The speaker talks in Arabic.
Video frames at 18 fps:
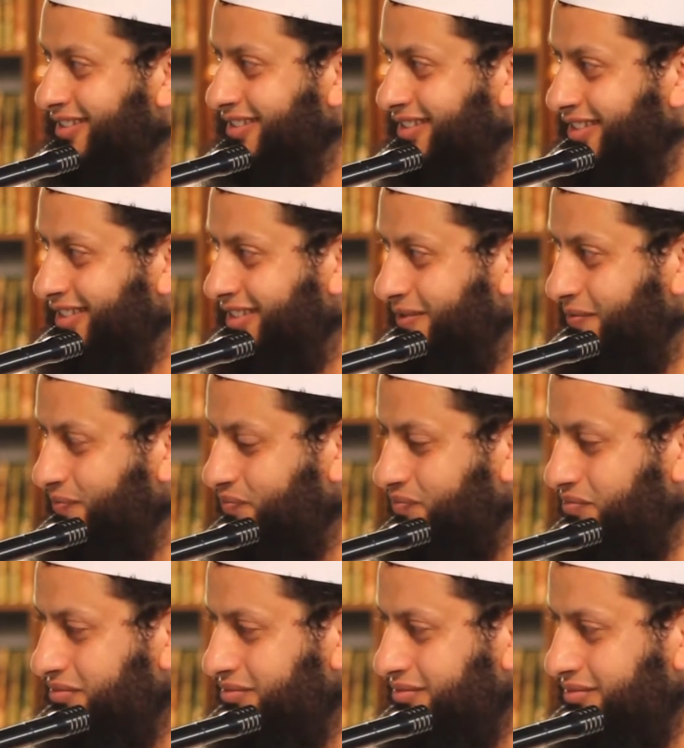ولكن نحن
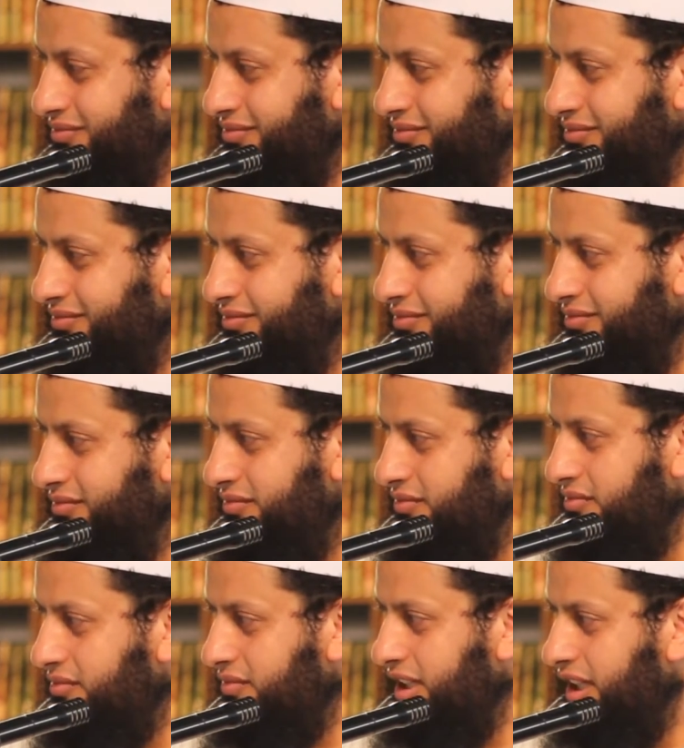في باب الزيادة
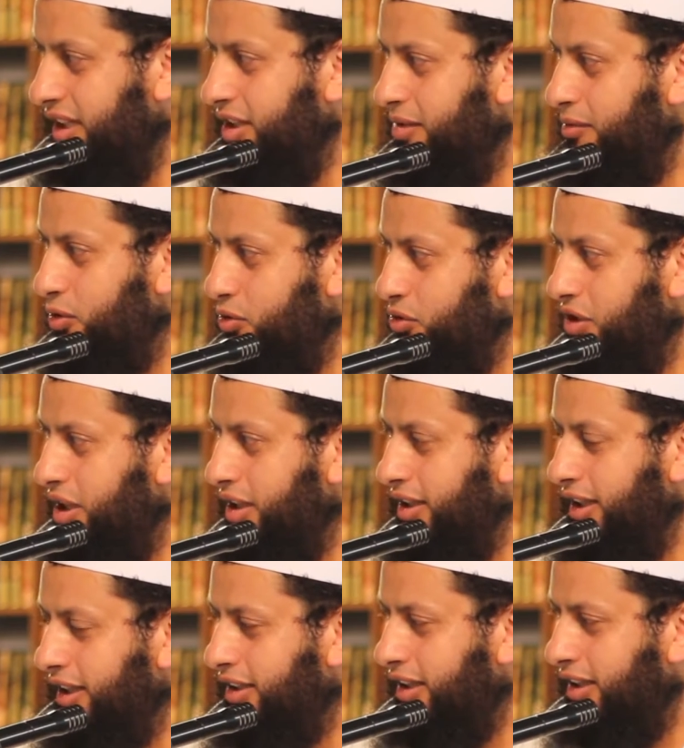أي أيوة، ما هو
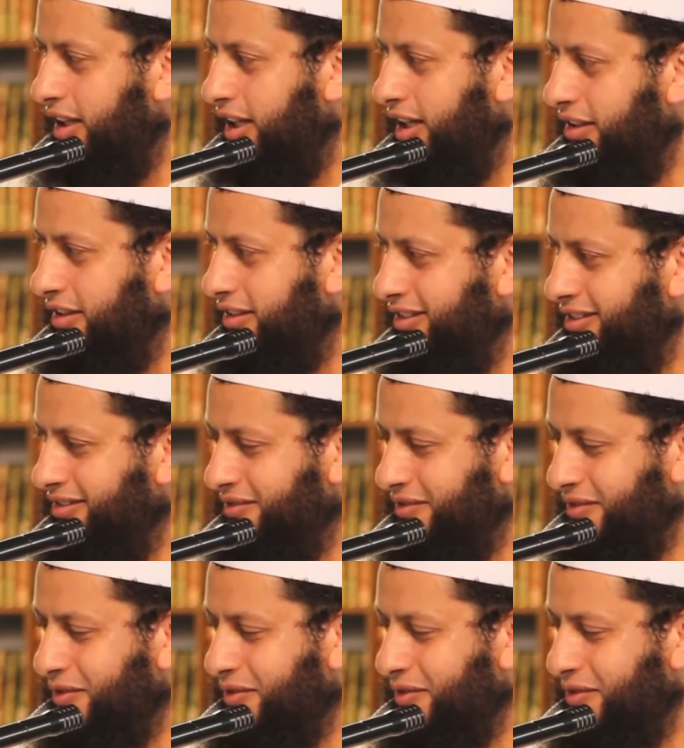زيادة إحنا الآن